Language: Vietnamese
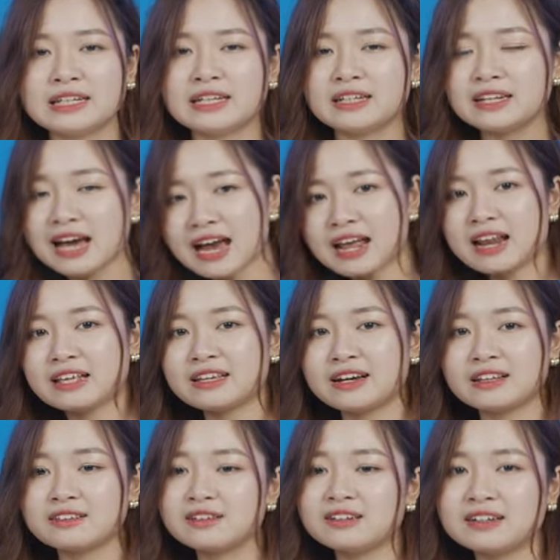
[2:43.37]
Thì đây là những
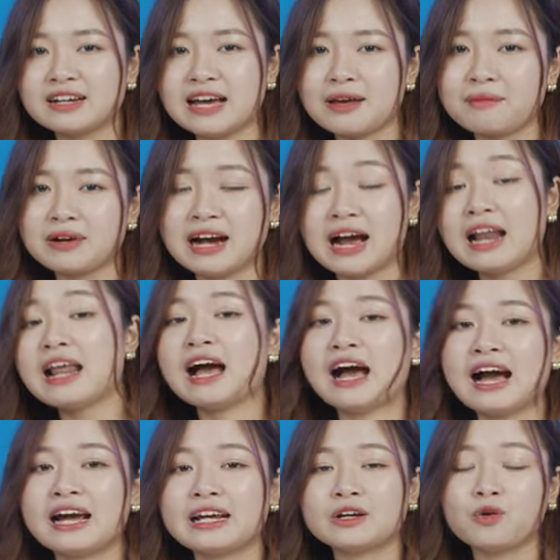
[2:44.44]
cái tựa game khá là
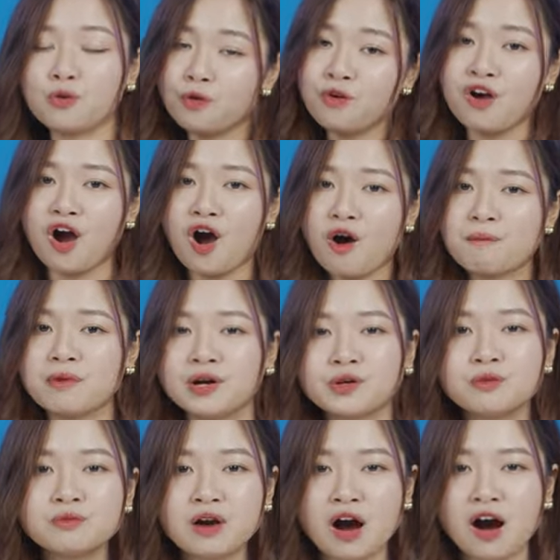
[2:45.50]
hay, cũ có, mới
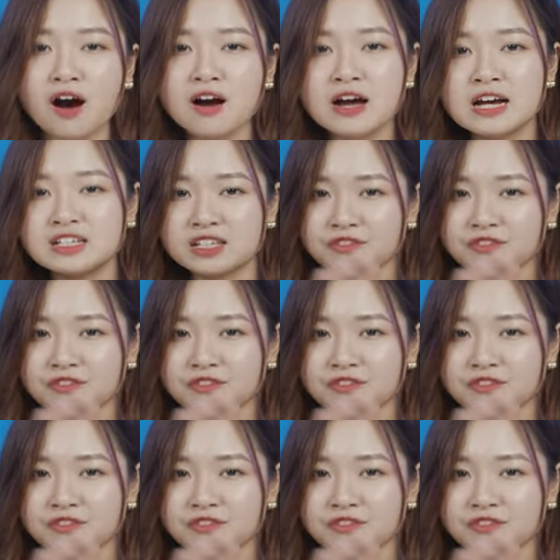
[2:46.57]
cũng có,